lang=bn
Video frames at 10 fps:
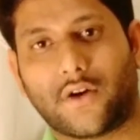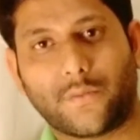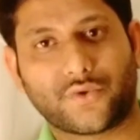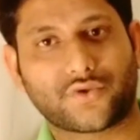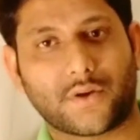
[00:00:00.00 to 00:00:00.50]

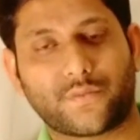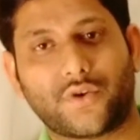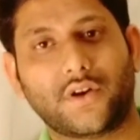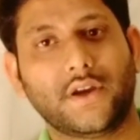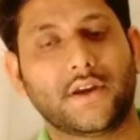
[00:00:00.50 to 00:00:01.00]
অল্প স্বল্প
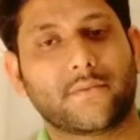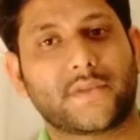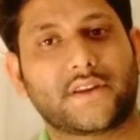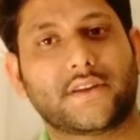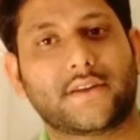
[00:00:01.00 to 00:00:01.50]

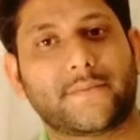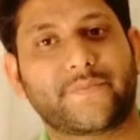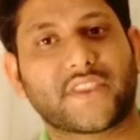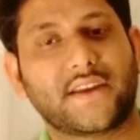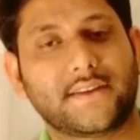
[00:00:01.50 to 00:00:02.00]
মানে
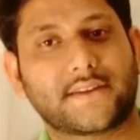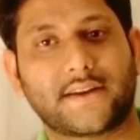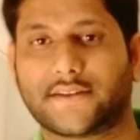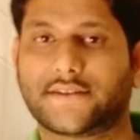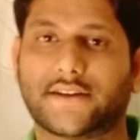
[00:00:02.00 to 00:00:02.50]

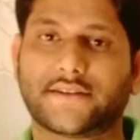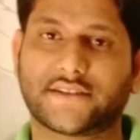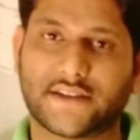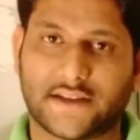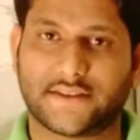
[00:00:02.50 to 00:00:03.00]
ইন্টারেস্টের
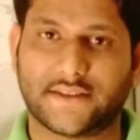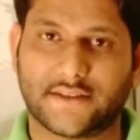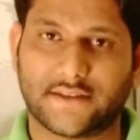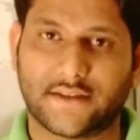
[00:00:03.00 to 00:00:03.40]
সাথে